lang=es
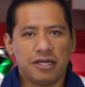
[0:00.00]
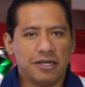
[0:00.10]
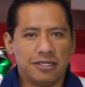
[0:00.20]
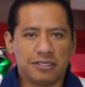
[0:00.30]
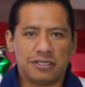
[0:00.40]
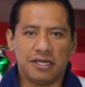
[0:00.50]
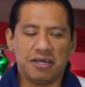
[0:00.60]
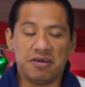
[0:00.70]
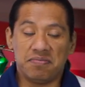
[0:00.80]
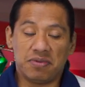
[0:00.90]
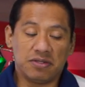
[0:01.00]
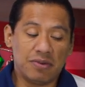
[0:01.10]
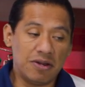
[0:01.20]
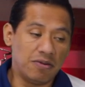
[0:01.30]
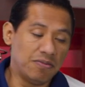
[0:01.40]
Este, pues
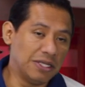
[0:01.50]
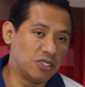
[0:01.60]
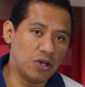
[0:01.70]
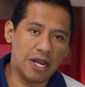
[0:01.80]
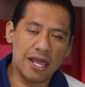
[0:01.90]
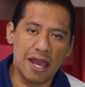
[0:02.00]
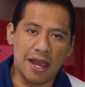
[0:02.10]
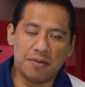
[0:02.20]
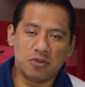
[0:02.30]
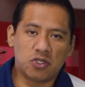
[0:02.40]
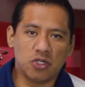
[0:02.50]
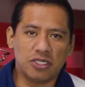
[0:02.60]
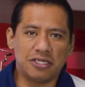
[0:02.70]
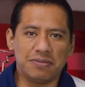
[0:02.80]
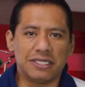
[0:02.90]
bueno, mencionaría a
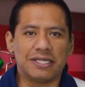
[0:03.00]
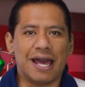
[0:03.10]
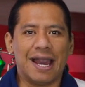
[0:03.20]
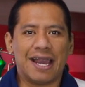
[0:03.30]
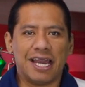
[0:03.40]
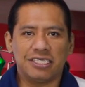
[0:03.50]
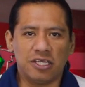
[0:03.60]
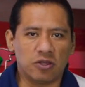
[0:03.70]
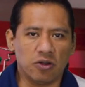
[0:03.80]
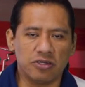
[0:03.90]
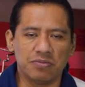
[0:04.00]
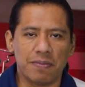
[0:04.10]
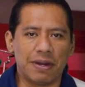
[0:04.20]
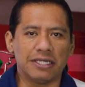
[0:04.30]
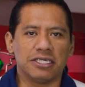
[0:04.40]
muchos, es más, a casi todos me
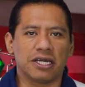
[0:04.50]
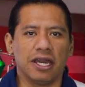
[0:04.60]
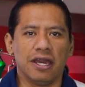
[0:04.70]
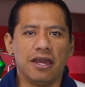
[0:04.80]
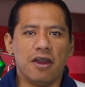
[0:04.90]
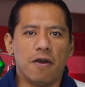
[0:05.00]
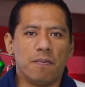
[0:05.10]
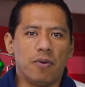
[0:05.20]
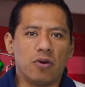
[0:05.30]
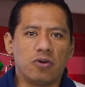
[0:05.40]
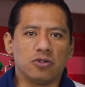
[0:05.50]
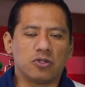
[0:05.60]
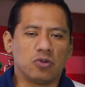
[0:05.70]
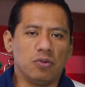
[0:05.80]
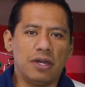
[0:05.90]
parece que
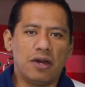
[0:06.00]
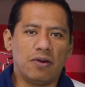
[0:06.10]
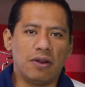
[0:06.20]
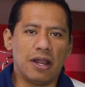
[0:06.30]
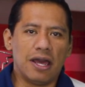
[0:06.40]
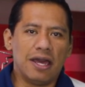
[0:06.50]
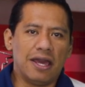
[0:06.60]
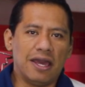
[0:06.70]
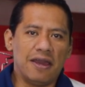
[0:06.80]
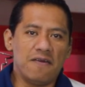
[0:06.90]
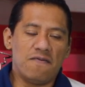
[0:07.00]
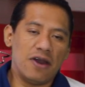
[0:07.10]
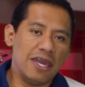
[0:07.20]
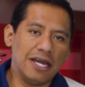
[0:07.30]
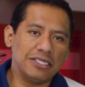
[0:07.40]
pocos tuvieron eh,
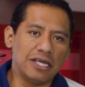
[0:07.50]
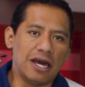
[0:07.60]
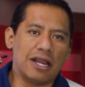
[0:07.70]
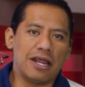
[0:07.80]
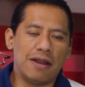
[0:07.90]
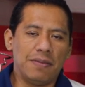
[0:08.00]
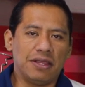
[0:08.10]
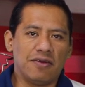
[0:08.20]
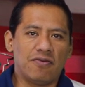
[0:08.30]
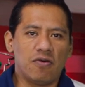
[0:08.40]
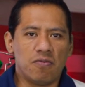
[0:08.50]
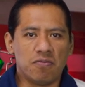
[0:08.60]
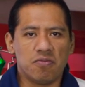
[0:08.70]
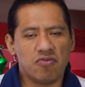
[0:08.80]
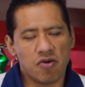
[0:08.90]
fallas. Realmente fue
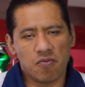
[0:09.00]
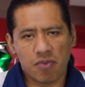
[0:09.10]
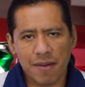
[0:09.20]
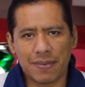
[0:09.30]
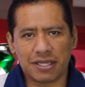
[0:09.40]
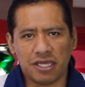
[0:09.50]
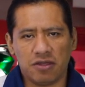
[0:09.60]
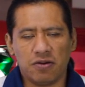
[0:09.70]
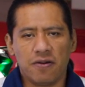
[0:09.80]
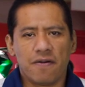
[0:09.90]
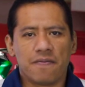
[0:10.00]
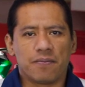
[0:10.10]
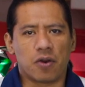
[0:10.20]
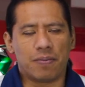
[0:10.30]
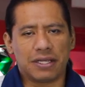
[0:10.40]
un, fue un buen partido
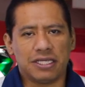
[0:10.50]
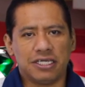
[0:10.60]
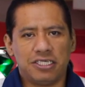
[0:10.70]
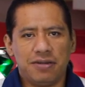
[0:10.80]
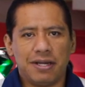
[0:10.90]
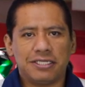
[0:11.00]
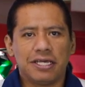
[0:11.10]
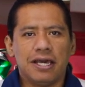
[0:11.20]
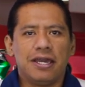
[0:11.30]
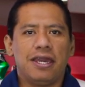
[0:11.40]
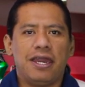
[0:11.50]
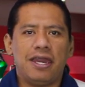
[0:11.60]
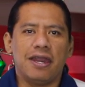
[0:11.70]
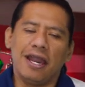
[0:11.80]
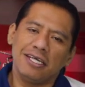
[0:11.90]
por parte de Chivas
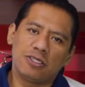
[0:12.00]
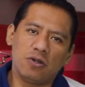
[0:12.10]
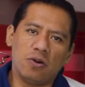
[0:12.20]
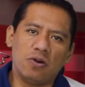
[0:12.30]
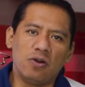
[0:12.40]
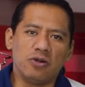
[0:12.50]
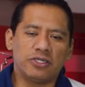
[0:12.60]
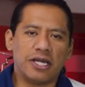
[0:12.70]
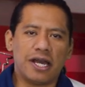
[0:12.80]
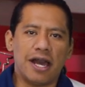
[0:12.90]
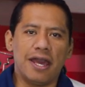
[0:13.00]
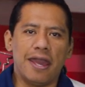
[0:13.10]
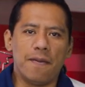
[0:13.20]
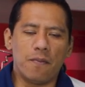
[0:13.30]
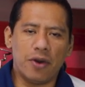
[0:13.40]
y esto los deja
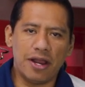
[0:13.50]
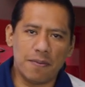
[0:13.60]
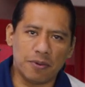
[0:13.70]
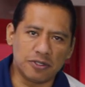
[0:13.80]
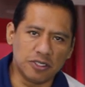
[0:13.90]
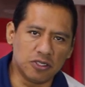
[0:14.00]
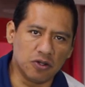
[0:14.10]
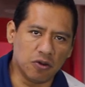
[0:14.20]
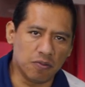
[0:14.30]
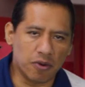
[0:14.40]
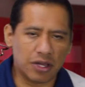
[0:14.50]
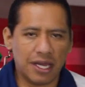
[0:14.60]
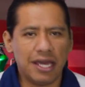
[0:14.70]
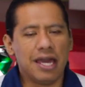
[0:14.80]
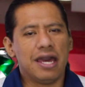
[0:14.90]
en buena posición. ¿Por
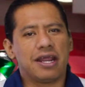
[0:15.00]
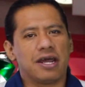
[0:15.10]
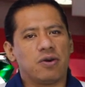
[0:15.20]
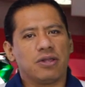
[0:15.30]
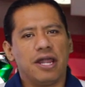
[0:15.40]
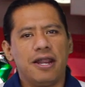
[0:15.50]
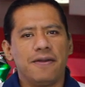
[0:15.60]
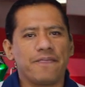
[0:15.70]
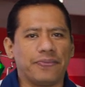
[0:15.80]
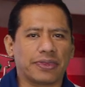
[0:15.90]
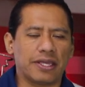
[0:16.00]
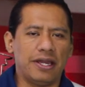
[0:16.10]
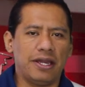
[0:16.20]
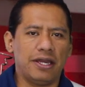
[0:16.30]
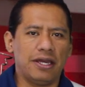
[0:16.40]
qué? Recordarán
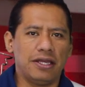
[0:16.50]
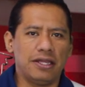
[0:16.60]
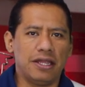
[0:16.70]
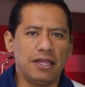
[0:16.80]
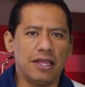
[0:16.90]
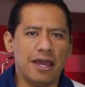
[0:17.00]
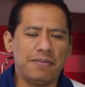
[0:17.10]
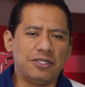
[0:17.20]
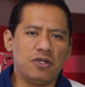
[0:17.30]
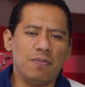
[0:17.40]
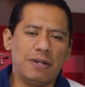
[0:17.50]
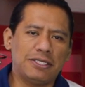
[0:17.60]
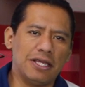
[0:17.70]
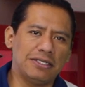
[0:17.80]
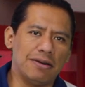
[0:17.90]
en la emisión
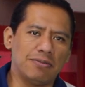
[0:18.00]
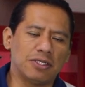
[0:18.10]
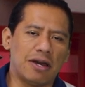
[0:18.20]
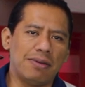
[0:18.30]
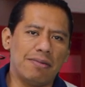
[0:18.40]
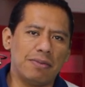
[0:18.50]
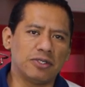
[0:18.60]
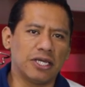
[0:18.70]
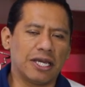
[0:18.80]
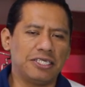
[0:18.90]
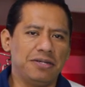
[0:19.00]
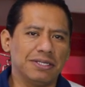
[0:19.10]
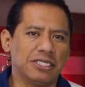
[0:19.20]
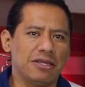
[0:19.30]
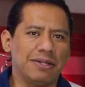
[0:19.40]
pasada estábamos, hablábamos de que
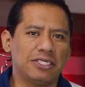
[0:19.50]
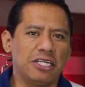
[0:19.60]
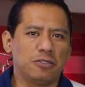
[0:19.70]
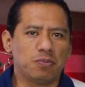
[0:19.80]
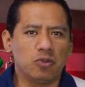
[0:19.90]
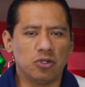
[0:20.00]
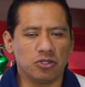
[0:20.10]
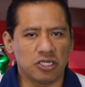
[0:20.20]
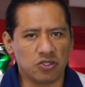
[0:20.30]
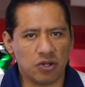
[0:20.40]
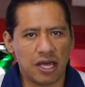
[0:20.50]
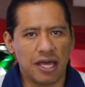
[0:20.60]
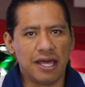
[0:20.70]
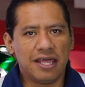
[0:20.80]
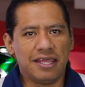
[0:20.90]
Chivas estaba a 6 puntos de zona
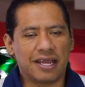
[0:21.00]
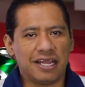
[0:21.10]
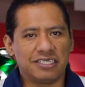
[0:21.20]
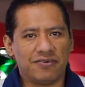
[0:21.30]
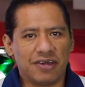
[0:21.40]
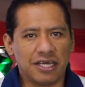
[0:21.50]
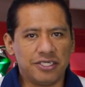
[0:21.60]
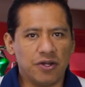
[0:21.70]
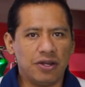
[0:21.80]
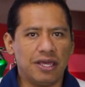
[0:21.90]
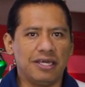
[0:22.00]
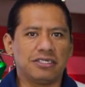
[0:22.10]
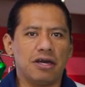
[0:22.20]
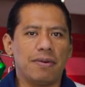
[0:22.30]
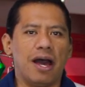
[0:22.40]
de clasificación y
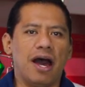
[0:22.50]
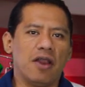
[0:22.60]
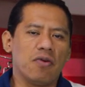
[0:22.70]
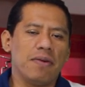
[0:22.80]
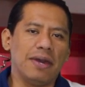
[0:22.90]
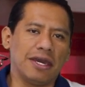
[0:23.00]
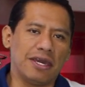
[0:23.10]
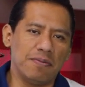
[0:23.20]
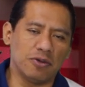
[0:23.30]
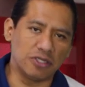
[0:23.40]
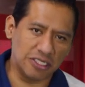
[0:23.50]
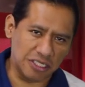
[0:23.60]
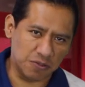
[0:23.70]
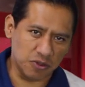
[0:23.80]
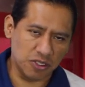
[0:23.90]
estaba a 9 equipos de
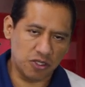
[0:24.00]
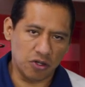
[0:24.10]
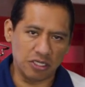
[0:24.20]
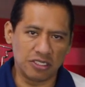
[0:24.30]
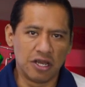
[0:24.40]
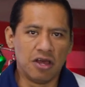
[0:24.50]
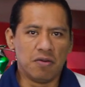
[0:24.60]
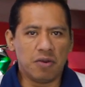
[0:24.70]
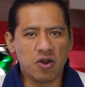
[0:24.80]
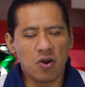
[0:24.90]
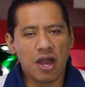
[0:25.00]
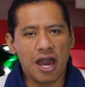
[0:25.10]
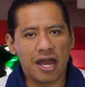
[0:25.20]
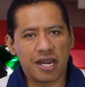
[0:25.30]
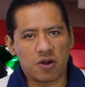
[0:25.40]
esas posiciones. Bueno,
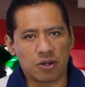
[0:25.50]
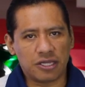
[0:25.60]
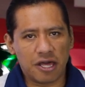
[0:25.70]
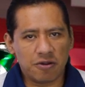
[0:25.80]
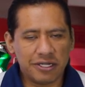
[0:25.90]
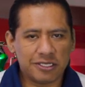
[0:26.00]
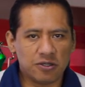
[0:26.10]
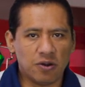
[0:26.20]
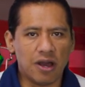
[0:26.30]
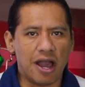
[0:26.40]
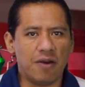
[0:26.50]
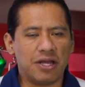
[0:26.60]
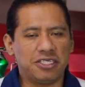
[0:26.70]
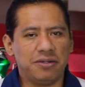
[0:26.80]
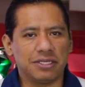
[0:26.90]
ha recortado esto,
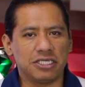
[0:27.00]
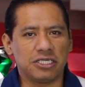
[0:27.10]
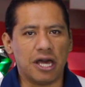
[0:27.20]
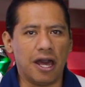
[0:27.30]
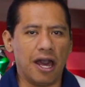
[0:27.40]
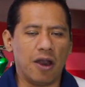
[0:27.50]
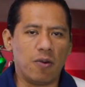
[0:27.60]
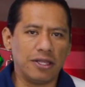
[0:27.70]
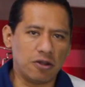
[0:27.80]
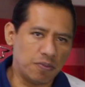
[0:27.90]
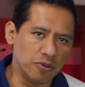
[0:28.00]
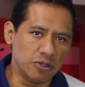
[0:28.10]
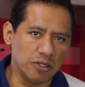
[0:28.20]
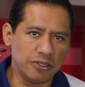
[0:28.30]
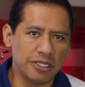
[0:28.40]
ahora Chivas está a 4
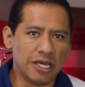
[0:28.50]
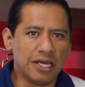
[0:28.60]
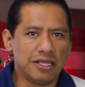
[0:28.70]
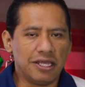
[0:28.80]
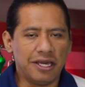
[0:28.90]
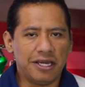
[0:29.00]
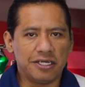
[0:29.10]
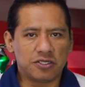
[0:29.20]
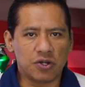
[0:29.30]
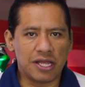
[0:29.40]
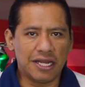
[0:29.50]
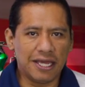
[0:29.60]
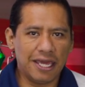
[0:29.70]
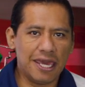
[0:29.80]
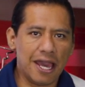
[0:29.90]
puntos de zona de
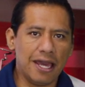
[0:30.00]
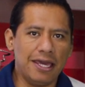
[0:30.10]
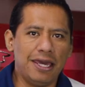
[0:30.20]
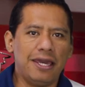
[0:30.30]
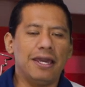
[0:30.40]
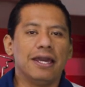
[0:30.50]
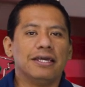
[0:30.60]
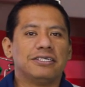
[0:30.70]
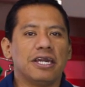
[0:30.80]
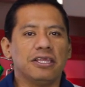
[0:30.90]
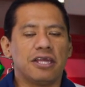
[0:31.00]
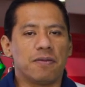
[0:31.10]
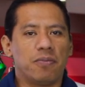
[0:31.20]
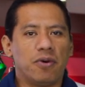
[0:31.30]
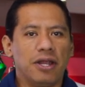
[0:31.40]
liguilla y se
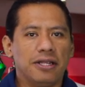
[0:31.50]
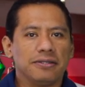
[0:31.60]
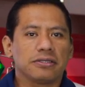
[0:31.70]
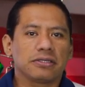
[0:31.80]
interponen